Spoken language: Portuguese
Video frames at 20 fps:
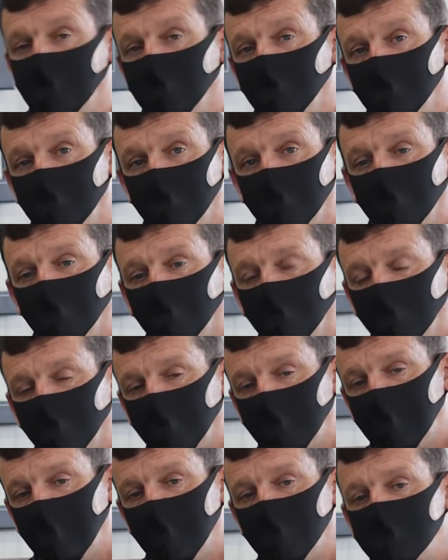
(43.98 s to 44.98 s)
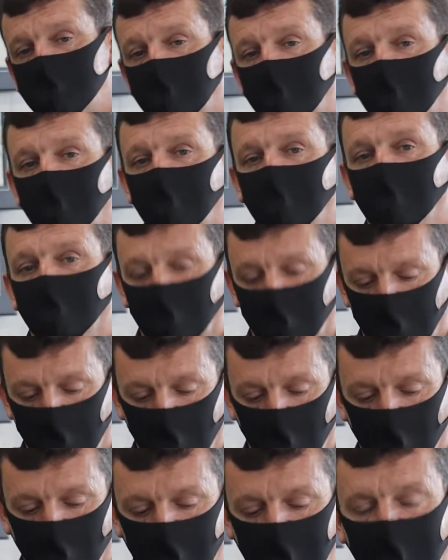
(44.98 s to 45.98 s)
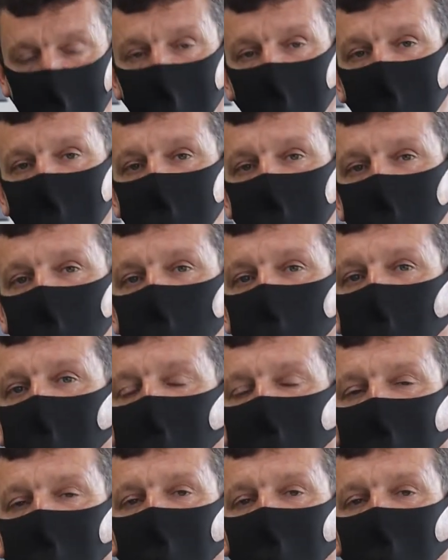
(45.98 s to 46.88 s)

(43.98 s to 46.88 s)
e criamos aqui, como criança, jovem,